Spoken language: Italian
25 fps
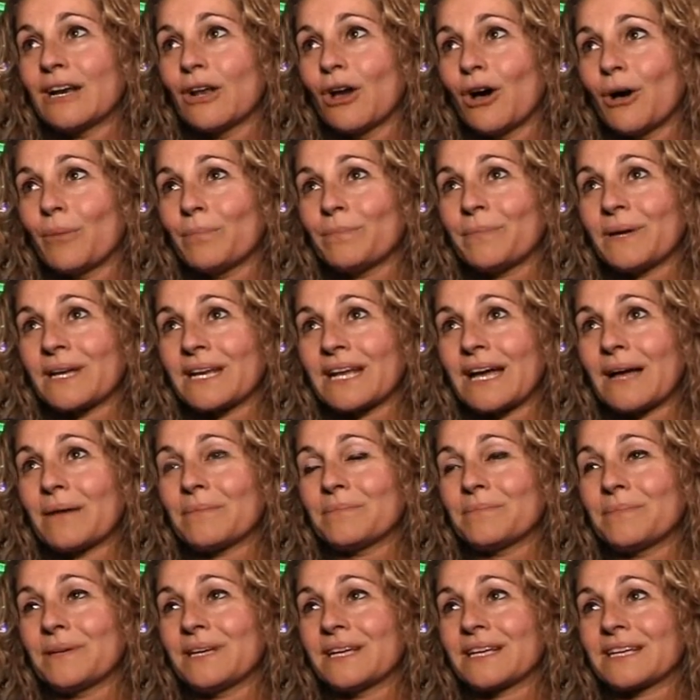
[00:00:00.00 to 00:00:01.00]

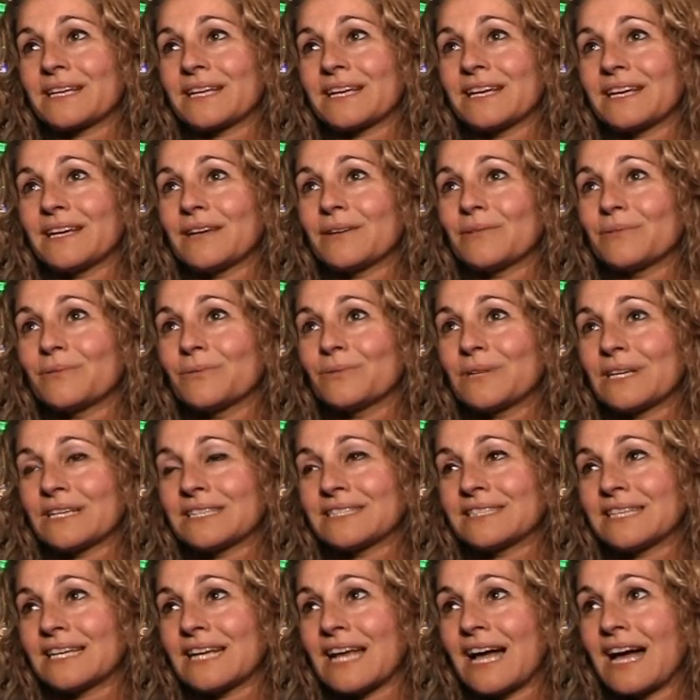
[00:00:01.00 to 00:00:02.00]
all'opera per eh,
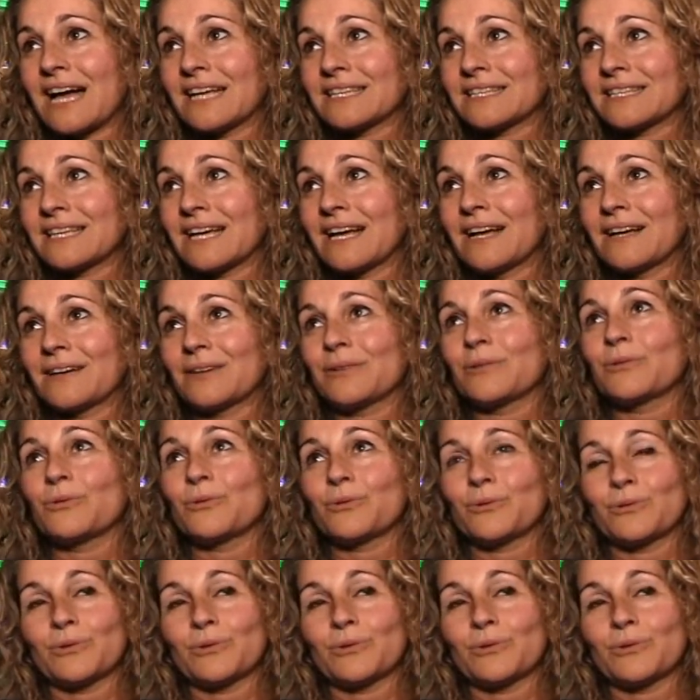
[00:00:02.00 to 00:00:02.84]
una serata,